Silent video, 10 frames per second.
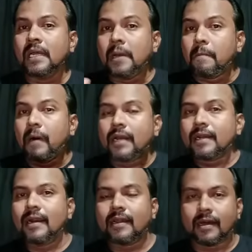
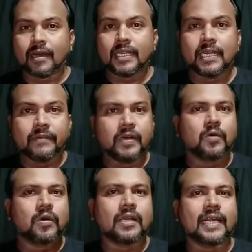மறுநாள் காலையில இவங்களுக்கு
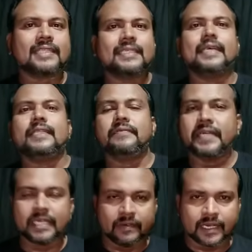ஒரு நற்செய்தி
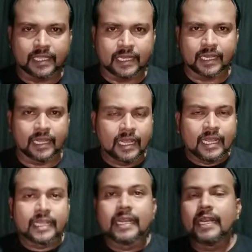வீட்டுக்கு வருதுங்க
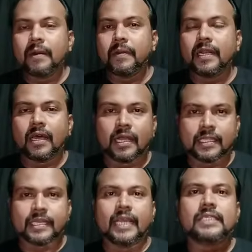என்ன அப்படின்னா அந்த
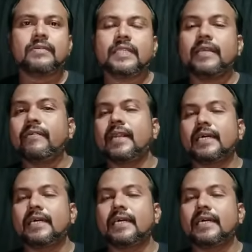கேஸ் வந்து இவங்களுக்கு